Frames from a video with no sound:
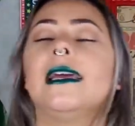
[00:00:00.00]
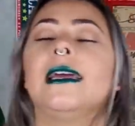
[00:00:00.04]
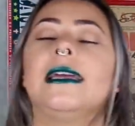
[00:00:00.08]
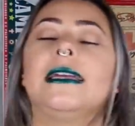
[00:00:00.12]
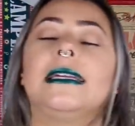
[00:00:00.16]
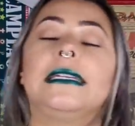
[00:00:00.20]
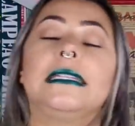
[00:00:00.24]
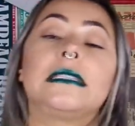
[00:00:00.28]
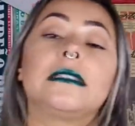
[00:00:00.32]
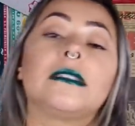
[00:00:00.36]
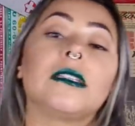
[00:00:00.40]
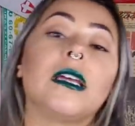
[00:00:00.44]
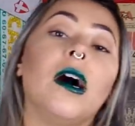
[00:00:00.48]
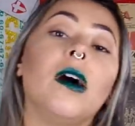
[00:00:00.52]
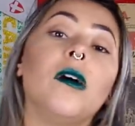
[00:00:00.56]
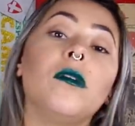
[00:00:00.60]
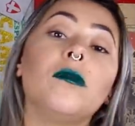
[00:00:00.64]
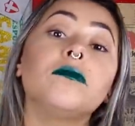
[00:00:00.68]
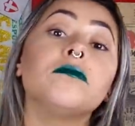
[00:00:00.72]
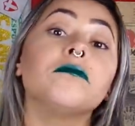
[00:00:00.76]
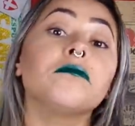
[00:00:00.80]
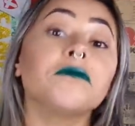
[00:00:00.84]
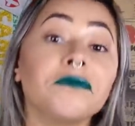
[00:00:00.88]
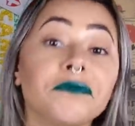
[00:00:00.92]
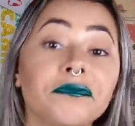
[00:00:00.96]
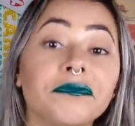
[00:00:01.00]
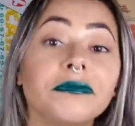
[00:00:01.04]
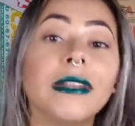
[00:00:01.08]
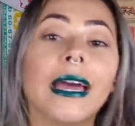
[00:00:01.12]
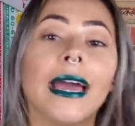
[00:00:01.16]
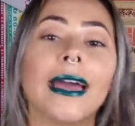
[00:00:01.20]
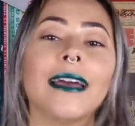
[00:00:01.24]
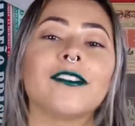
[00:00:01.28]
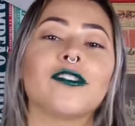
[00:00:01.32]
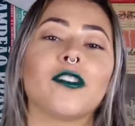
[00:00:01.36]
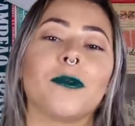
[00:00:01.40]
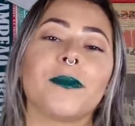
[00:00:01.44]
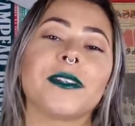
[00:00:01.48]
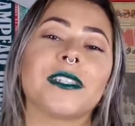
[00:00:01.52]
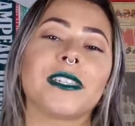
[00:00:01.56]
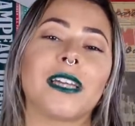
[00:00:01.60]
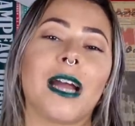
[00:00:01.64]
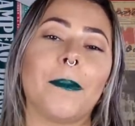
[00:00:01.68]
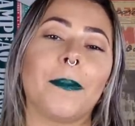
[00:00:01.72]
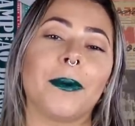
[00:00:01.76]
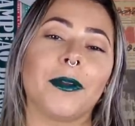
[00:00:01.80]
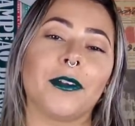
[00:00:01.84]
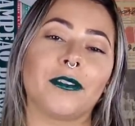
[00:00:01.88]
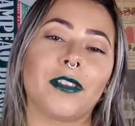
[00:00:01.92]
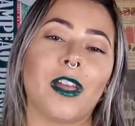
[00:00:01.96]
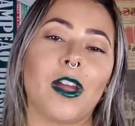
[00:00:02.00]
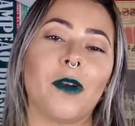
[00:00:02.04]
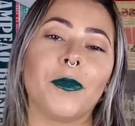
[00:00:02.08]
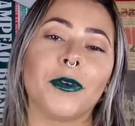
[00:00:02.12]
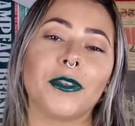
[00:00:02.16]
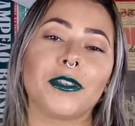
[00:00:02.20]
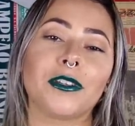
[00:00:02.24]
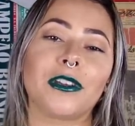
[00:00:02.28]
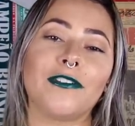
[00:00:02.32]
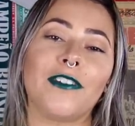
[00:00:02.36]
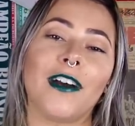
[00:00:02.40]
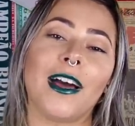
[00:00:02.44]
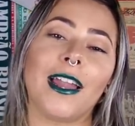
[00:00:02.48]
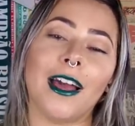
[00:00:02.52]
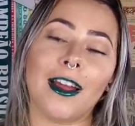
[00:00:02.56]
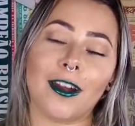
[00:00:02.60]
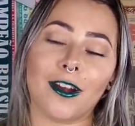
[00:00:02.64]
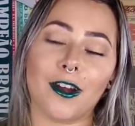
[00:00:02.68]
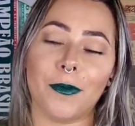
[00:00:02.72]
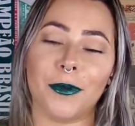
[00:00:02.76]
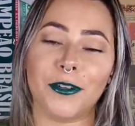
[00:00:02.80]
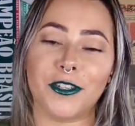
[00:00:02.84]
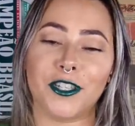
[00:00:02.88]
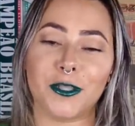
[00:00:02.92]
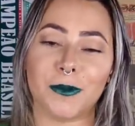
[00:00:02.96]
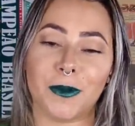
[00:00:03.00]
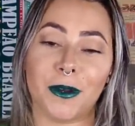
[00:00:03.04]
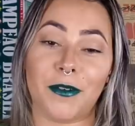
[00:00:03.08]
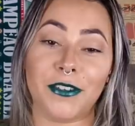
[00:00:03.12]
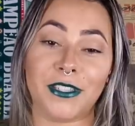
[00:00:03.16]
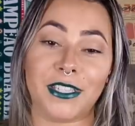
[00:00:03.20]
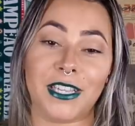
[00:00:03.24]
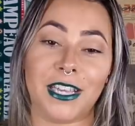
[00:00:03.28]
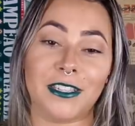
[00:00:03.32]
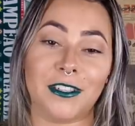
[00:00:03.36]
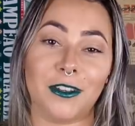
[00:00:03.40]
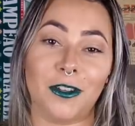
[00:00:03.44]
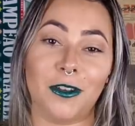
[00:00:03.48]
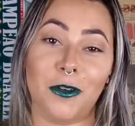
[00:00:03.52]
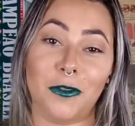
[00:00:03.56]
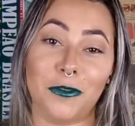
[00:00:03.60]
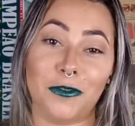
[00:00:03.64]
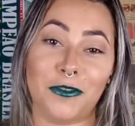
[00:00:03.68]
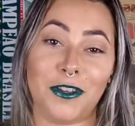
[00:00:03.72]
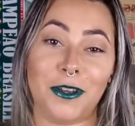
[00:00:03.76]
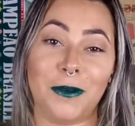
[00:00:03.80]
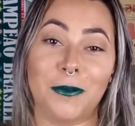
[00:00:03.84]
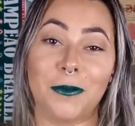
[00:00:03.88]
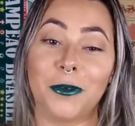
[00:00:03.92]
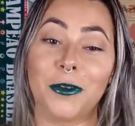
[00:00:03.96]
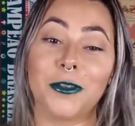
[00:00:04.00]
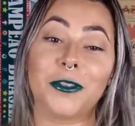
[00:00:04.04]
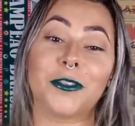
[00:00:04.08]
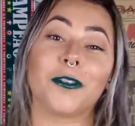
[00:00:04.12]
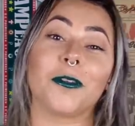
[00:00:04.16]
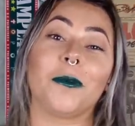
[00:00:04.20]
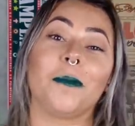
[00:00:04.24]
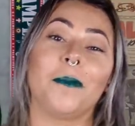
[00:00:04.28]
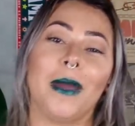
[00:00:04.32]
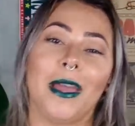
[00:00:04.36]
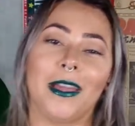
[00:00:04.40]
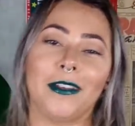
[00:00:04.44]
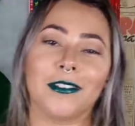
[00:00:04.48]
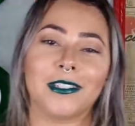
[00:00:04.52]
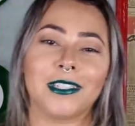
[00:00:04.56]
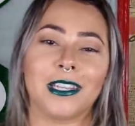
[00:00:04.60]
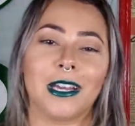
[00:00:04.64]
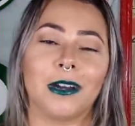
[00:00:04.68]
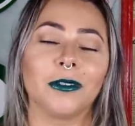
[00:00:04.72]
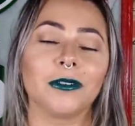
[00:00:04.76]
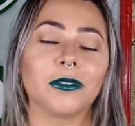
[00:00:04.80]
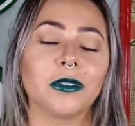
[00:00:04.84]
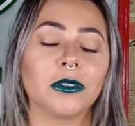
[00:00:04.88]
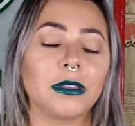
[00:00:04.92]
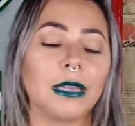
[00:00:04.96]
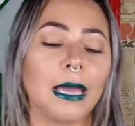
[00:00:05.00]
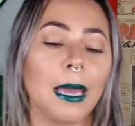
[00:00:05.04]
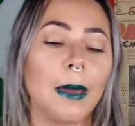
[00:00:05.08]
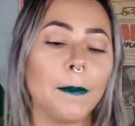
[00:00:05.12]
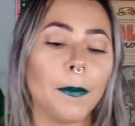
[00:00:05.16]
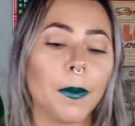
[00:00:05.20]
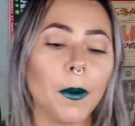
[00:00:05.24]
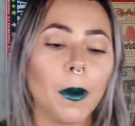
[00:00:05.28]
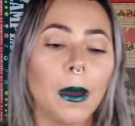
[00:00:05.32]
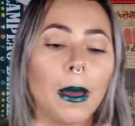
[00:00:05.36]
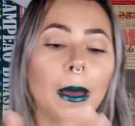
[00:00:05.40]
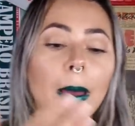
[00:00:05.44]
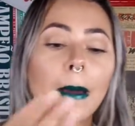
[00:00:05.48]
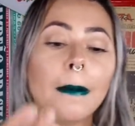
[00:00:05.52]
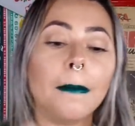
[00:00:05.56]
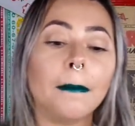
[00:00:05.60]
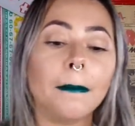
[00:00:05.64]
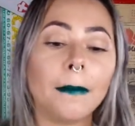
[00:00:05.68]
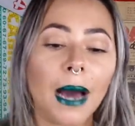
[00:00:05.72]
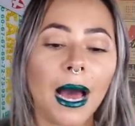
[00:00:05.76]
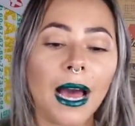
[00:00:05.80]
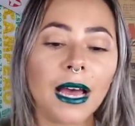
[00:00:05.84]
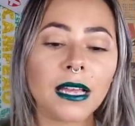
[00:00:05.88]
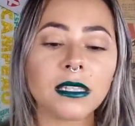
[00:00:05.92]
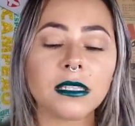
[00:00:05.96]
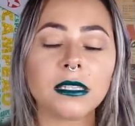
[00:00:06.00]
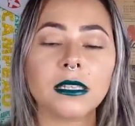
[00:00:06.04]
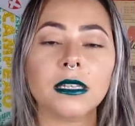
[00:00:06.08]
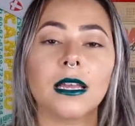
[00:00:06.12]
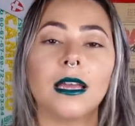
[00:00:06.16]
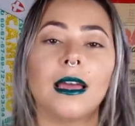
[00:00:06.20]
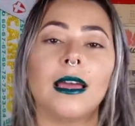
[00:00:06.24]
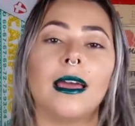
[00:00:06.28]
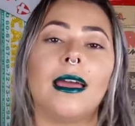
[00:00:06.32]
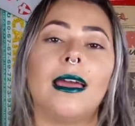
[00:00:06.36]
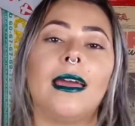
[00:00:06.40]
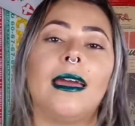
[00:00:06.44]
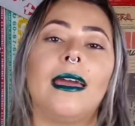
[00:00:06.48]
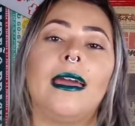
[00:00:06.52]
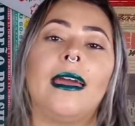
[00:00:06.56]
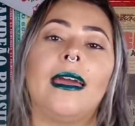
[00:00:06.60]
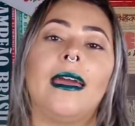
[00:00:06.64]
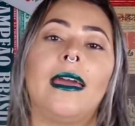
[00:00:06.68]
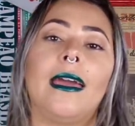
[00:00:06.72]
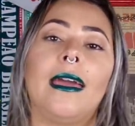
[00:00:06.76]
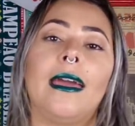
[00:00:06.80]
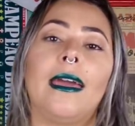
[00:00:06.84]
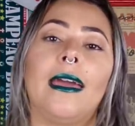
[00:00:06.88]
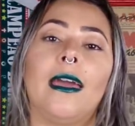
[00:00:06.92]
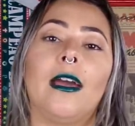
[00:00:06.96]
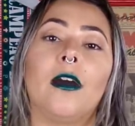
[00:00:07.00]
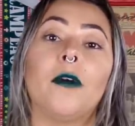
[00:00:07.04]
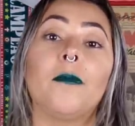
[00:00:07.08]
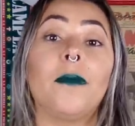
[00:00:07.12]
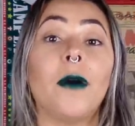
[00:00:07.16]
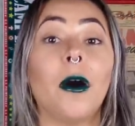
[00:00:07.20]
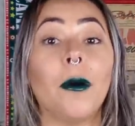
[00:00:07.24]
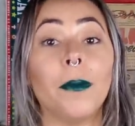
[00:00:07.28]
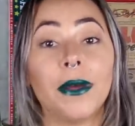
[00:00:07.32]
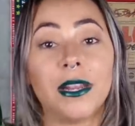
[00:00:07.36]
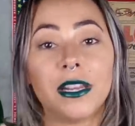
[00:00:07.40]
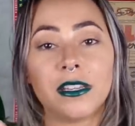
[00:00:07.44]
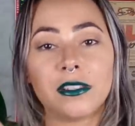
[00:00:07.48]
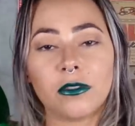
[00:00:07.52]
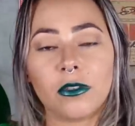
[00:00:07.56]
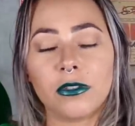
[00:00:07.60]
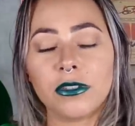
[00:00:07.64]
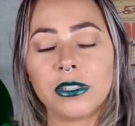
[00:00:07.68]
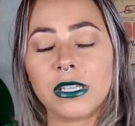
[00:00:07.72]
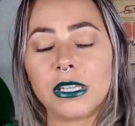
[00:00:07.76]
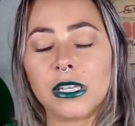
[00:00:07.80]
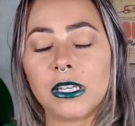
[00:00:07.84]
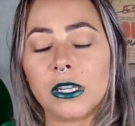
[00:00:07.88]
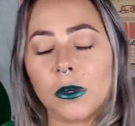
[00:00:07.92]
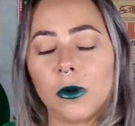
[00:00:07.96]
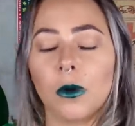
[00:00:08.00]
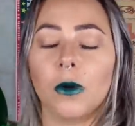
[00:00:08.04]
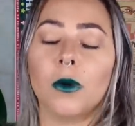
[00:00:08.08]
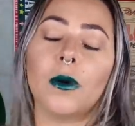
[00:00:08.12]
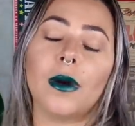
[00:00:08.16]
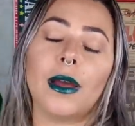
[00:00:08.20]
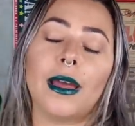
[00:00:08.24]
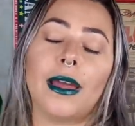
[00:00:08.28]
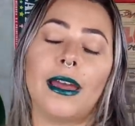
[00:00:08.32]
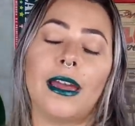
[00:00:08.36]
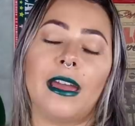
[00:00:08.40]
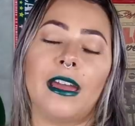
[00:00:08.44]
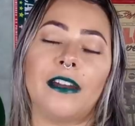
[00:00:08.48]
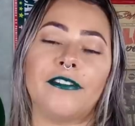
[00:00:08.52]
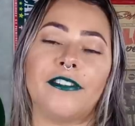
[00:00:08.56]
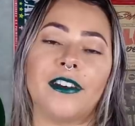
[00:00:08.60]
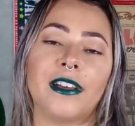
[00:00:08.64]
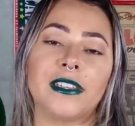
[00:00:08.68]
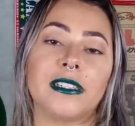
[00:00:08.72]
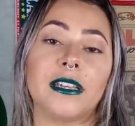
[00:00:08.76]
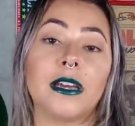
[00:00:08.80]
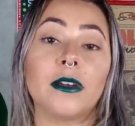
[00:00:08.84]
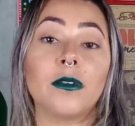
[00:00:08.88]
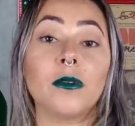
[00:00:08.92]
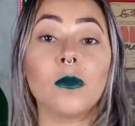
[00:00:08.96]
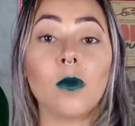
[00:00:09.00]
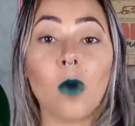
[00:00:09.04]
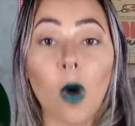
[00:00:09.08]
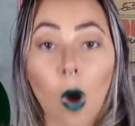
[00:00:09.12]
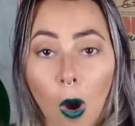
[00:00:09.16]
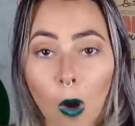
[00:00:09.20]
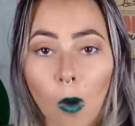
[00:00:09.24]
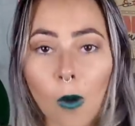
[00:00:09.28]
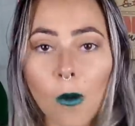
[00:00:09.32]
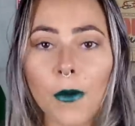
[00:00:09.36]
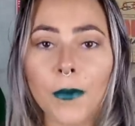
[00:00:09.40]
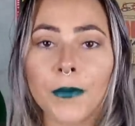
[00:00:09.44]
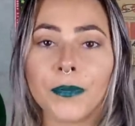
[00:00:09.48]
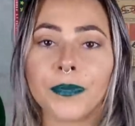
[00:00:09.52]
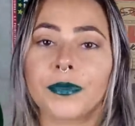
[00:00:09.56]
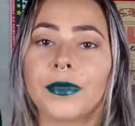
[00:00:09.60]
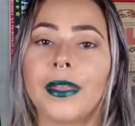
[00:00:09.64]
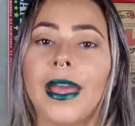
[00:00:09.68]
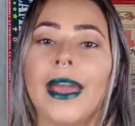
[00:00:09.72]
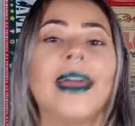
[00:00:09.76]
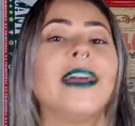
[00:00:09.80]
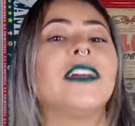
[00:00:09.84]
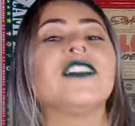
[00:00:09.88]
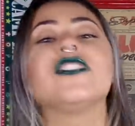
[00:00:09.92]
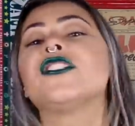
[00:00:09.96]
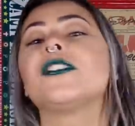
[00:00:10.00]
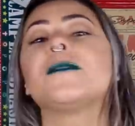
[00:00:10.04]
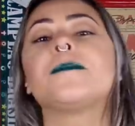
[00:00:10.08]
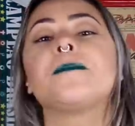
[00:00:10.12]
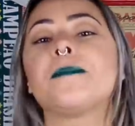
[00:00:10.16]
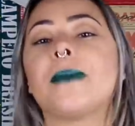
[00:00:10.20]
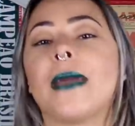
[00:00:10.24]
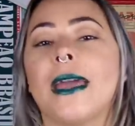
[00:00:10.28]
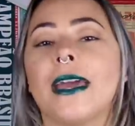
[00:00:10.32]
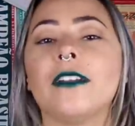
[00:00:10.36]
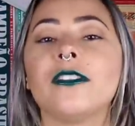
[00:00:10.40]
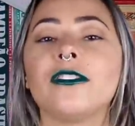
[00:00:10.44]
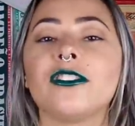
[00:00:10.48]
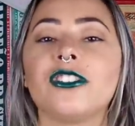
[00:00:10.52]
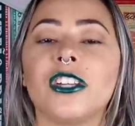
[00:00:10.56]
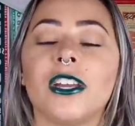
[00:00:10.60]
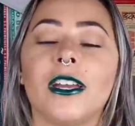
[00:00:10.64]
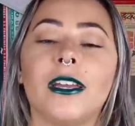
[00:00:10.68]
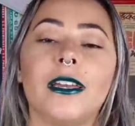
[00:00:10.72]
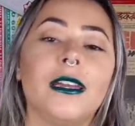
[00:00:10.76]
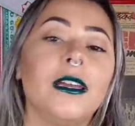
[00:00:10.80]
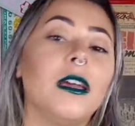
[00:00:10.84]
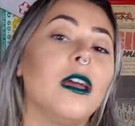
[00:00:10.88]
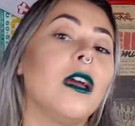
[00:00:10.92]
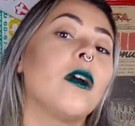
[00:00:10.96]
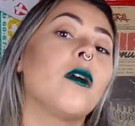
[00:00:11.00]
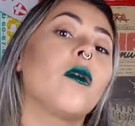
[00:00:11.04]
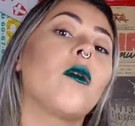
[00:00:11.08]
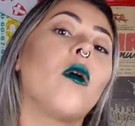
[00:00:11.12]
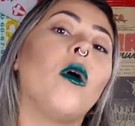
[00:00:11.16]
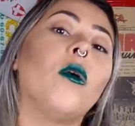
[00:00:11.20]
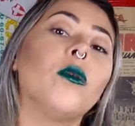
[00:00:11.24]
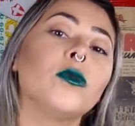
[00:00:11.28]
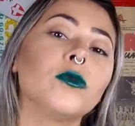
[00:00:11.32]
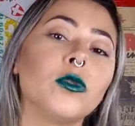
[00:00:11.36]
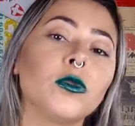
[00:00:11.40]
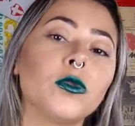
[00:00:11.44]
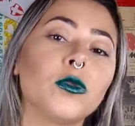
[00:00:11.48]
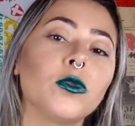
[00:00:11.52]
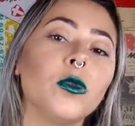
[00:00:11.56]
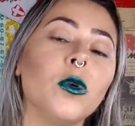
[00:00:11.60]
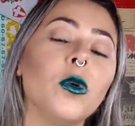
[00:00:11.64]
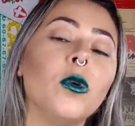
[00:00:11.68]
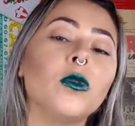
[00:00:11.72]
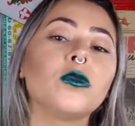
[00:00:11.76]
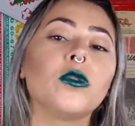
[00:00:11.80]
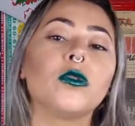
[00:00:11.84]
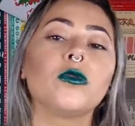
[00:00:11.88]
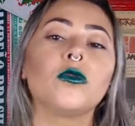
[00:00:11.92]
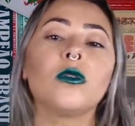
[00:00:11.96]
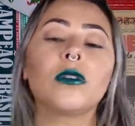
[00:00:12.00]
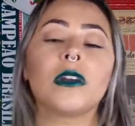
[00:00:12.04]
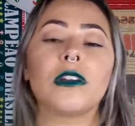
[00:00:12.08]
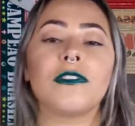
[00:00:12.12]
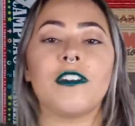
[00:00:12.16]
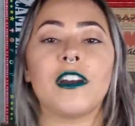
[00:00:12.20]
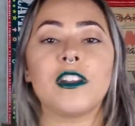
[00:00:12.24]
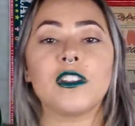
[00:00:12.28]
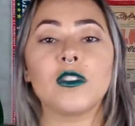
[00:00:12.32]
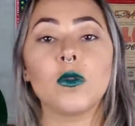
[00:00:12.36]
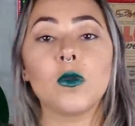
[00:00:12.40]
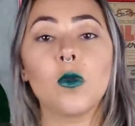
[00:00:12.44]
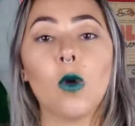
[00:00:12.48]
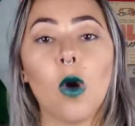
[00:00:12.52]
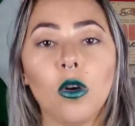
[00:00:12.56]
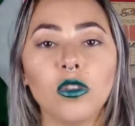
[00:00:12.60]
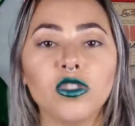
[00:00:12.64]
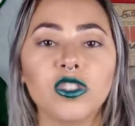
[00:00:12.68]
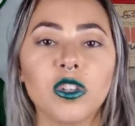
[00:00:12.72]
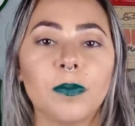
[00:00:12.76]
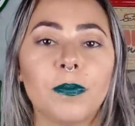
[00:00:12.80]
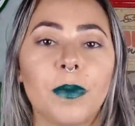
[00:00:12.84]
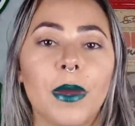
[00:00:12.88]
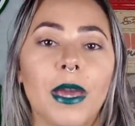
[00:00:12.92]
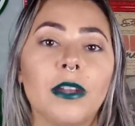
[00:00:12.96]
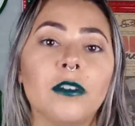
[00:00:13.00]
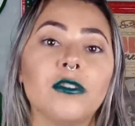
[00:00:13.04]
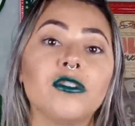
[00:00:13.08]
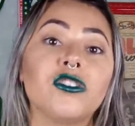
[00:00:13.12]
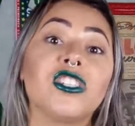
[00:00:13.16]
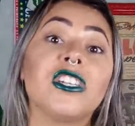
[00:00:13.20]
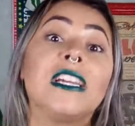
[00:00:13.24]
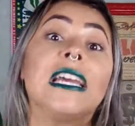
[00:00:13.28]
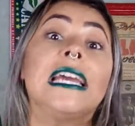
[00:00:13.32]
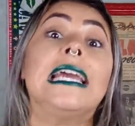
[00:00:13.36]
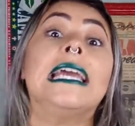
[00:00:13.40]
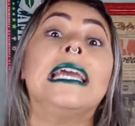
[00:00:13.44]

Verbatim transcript: Então, né, sobre o Scarpa eu não tenho muito o que falar. Como eu disse para vocês, eu não vi muito bem o segundo tempo, mas é, o Palmeiras conseguiu é, fazer um gol né, de pênalti aí com o Dudu, o Dudu que fez um gol de pênalti